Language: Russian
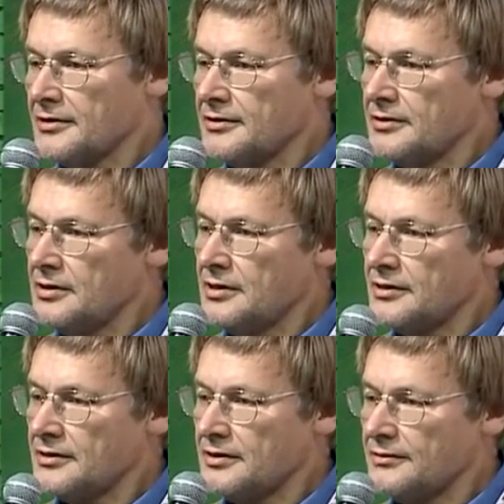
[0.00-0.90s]

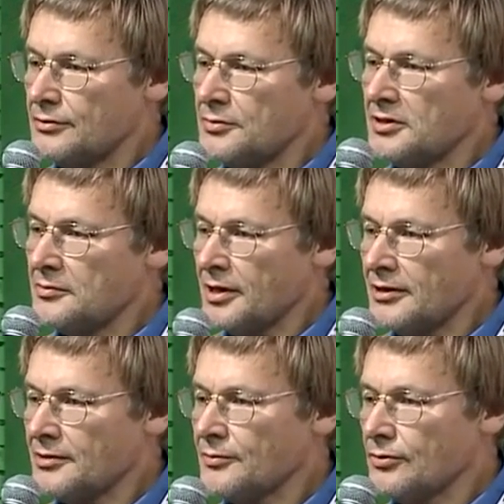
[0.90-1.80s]
не его
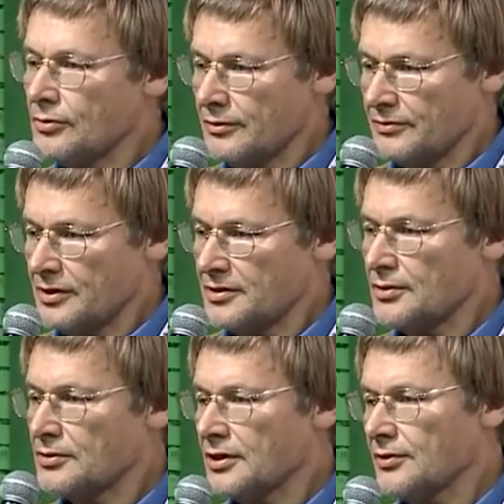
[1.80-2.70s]
минимальном уровне,
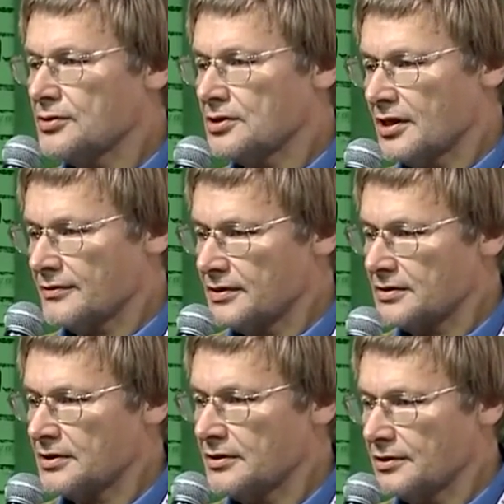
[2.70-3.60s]
где он такой же, как
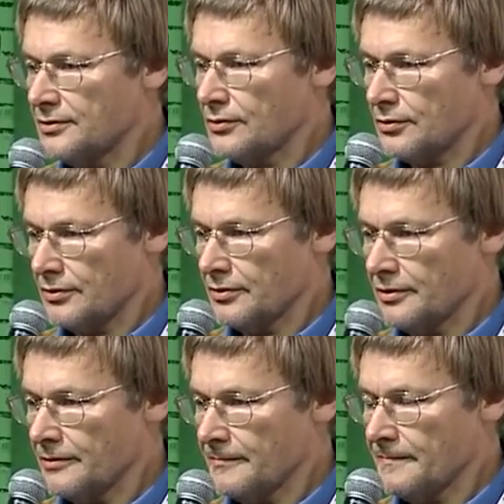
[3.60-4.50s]
все остальные
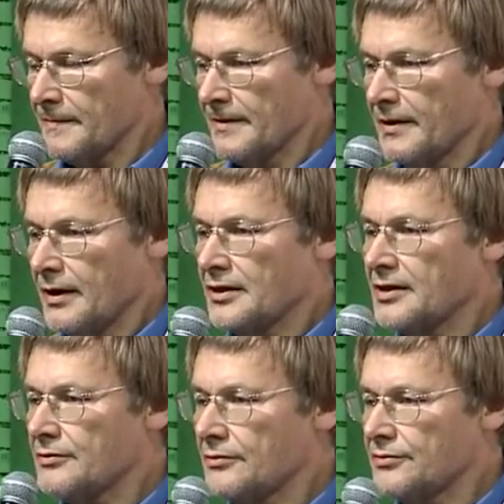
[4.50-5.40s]
органы, а
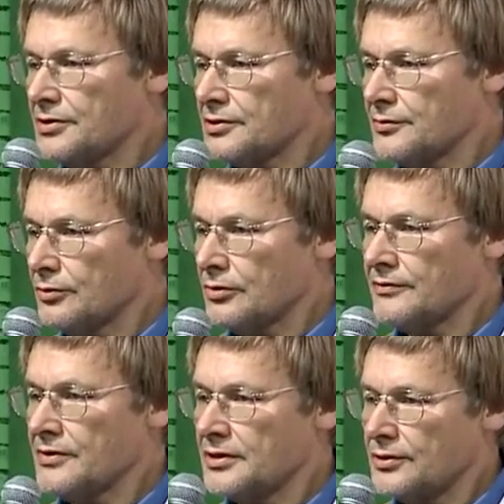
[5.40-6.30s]
на его высшем
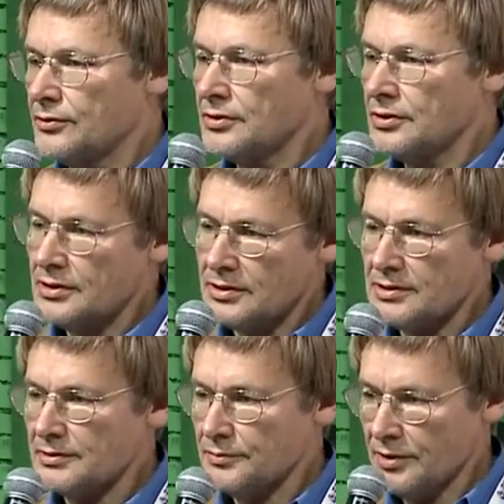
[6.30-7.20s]
уровне, где он и
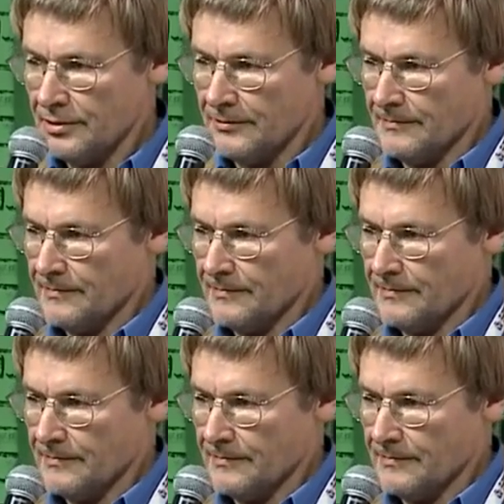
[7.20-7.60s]
есть мы –